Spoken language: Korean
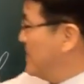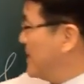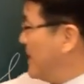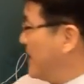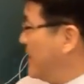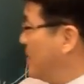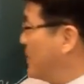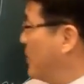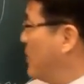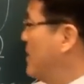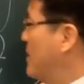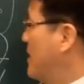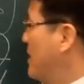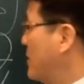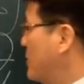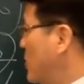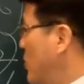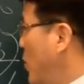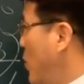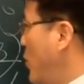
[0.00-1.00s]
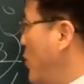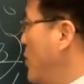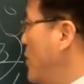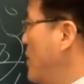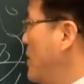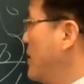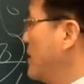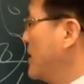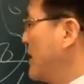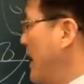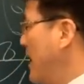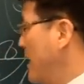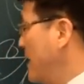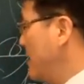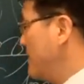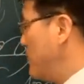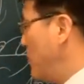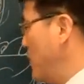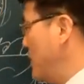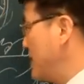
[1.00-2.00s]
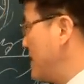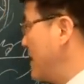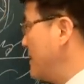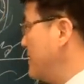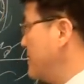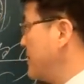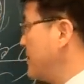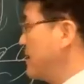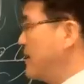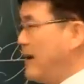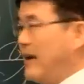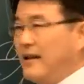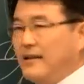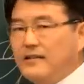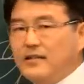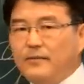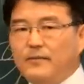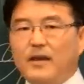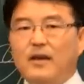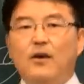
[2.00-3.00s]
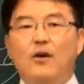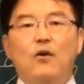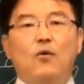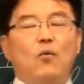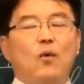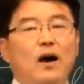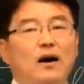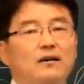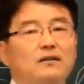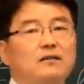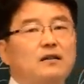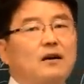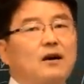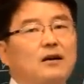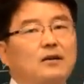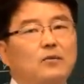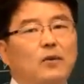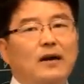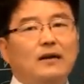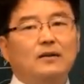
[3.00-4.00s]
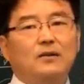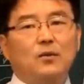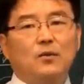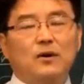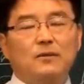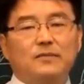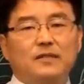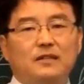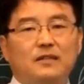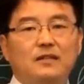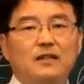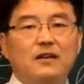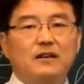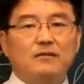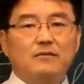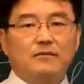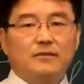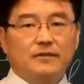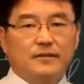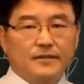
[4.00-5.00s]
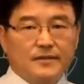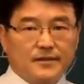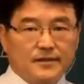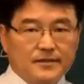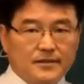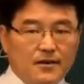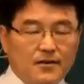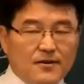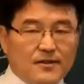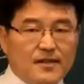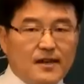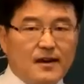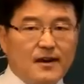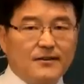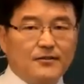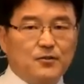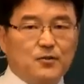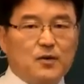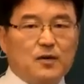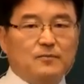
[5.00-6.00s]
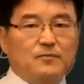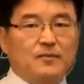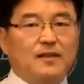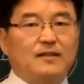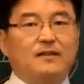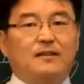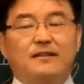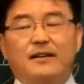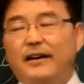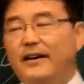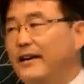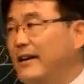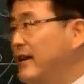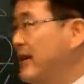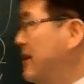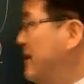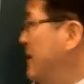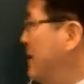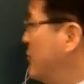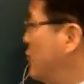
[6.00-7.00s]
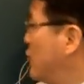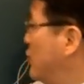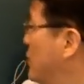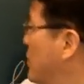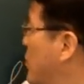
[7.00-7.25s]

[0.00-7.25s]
생기고 또 대리 본사는 대리점의 왕성한 활동 없이는 성장할 수가 있어요. 그러니까 이 둘